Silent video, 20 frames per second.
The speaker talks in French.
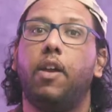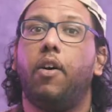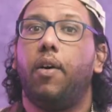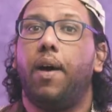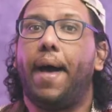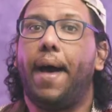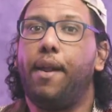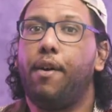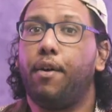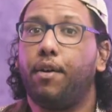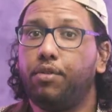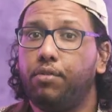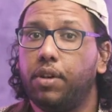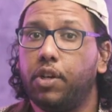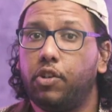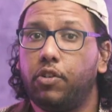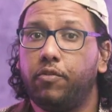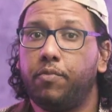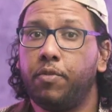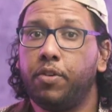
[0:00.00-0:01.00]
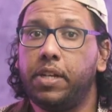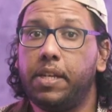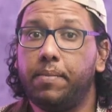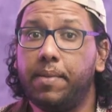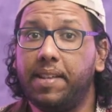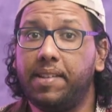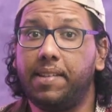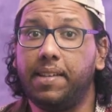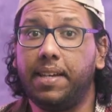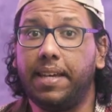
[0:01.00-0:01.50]
Alors, à l'heure du réchauffement
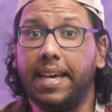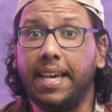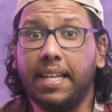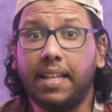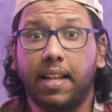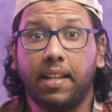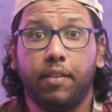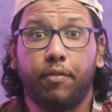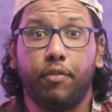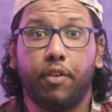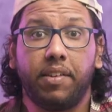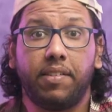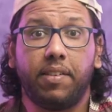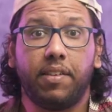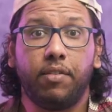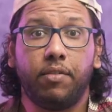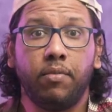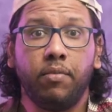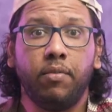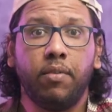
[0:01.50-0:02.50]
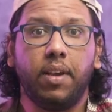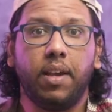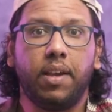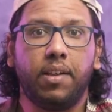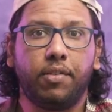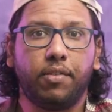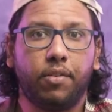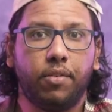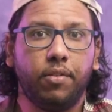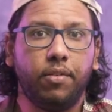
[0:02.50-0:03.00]
climatique et de la déforestation,
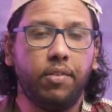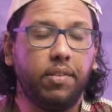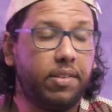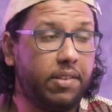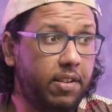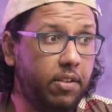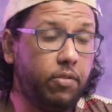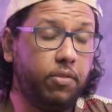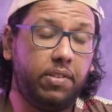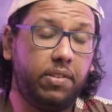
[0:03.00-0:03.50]
est-ce que c'est